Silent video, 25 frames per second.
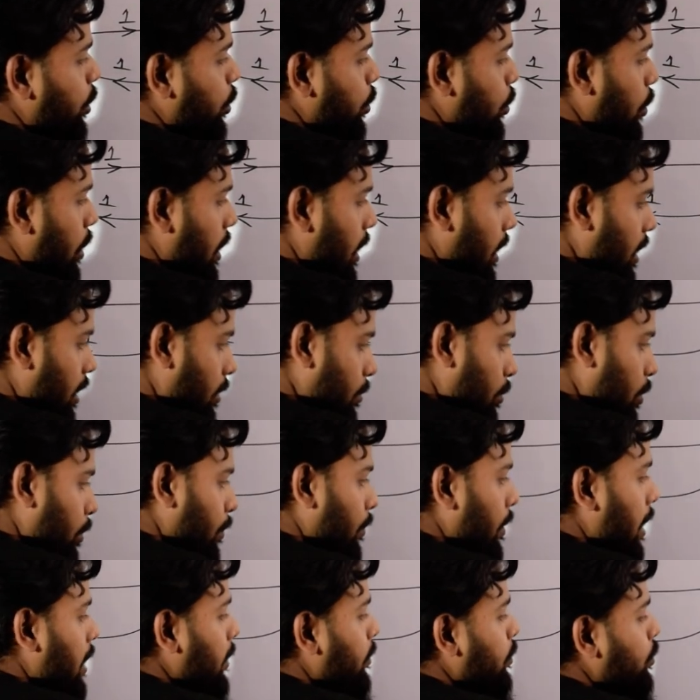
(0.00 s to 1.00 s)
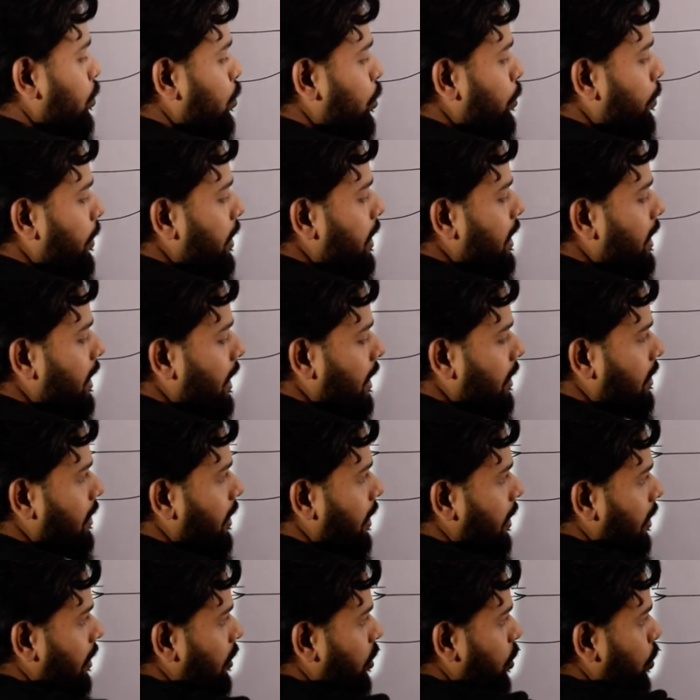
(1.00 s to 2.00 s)
तो अगेन वो फाइव टू पर ही रहता
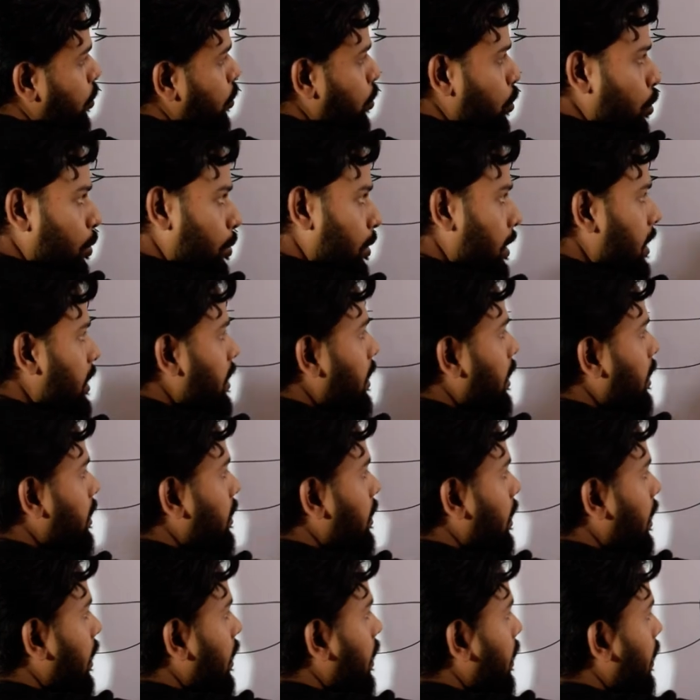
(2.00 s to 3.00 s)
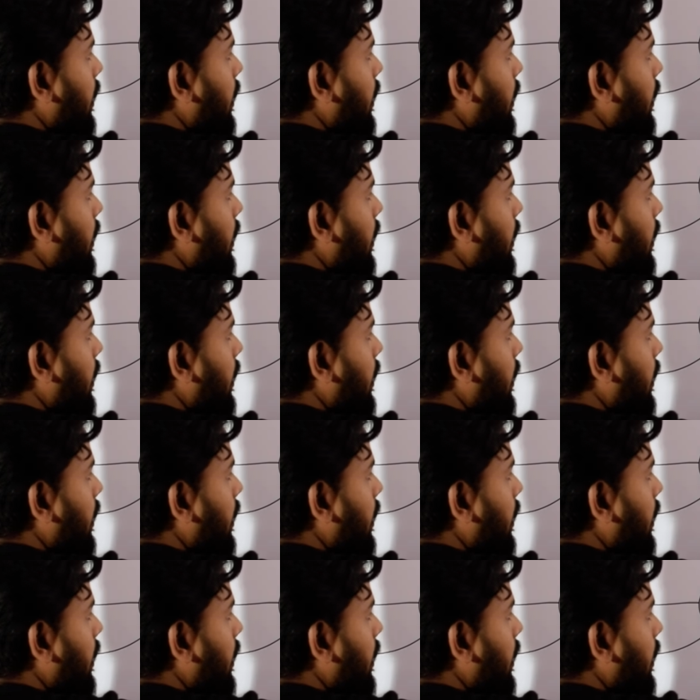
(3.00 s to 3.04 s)
है क्यू टू पर ही रहता है